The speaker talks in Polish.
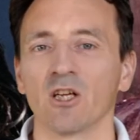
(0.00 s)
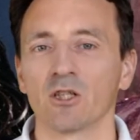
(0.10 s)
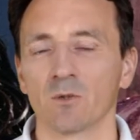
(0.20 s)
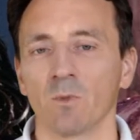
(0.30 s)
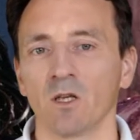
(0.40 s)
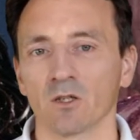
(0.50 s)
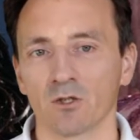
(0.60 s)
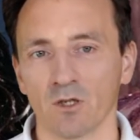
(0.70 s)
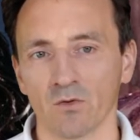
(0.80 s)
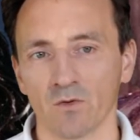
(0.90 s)
Śmierć
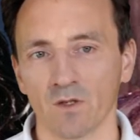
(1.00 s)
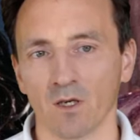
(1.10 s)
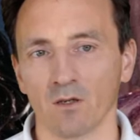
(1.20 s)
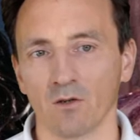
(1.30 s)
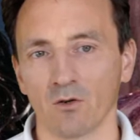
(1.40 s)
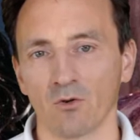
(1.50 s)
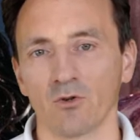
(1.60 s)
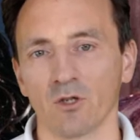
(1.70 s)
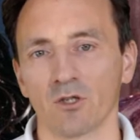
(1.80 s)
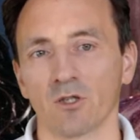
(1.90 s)
Jezusa
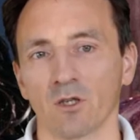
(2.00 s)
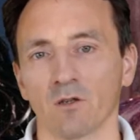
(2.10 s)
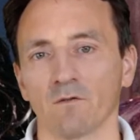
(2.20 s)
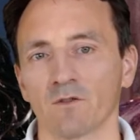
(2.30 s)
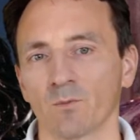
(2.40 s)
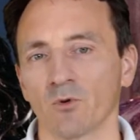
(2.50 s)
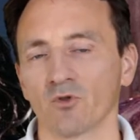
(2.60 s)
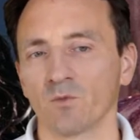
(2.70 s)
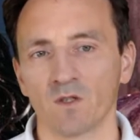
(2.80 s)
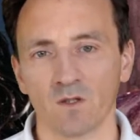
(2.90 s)
różni się w
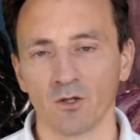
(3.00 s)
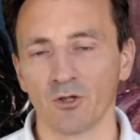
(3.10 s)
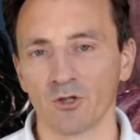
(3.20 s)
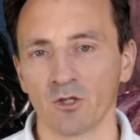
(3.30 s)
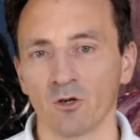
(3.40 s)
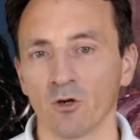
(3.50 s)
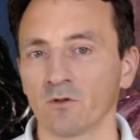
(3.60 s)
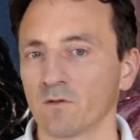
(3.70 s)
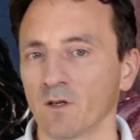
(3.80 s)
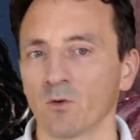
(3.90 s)
sposób zasadniczy od
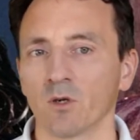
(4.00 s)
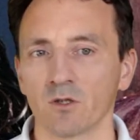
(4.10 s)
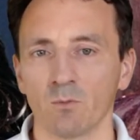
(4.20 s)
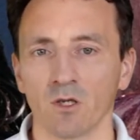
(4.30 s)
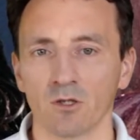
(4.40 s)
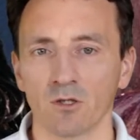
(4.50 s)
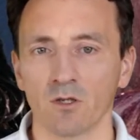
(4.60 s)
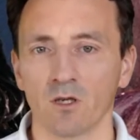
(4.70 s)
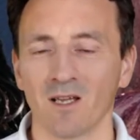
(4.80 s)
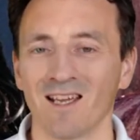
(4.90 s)
zwykłej śmierci.
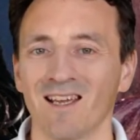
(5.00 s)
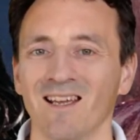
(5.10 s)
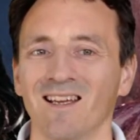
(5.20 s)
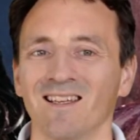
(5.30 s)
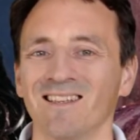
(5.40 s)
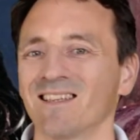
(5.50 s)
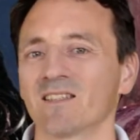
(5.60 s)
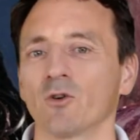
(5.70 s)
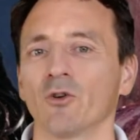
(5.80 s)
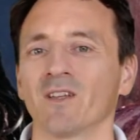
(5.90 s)

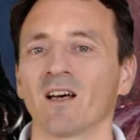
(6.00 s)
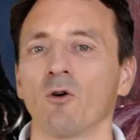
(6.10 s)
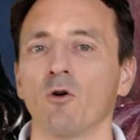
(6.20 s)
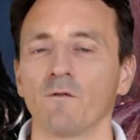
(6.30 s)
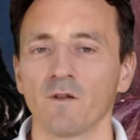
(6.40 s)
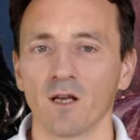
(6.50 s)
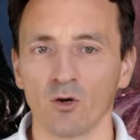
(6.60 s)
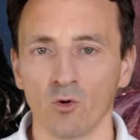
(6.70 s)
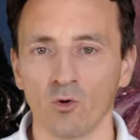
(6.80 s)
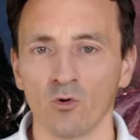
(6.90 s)
Jest ona
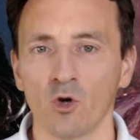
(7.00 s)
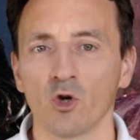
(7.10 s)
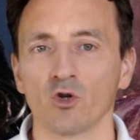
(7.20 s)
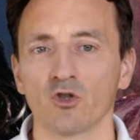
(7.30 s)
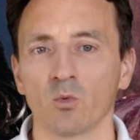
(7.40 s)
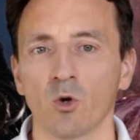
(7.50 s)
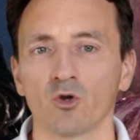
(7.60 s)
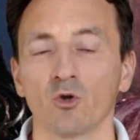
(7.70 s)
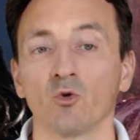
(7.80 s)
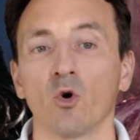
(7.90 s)
ofiarą
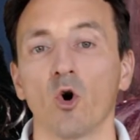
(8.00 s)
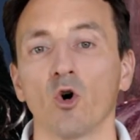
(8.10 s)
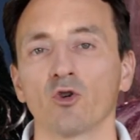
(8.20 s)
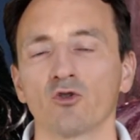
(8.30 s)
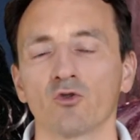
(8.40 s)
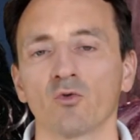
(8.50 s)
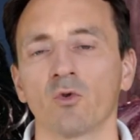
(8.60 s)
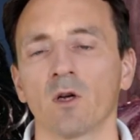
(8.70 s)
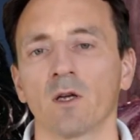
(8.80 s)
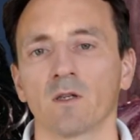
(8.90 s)
złożoną
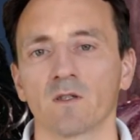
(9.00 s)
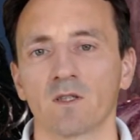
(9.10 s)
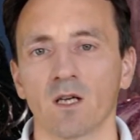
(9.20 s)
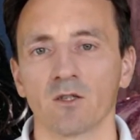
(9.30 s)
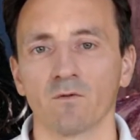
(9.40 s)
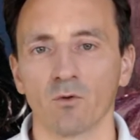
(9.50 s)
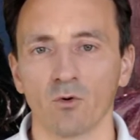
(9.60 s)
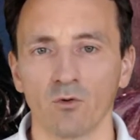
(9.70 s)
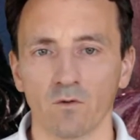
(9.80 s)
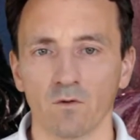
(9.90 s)
Ojcu za swój
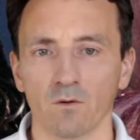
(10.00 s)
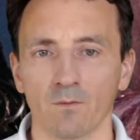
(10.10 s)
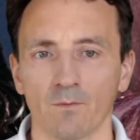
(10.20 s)
lud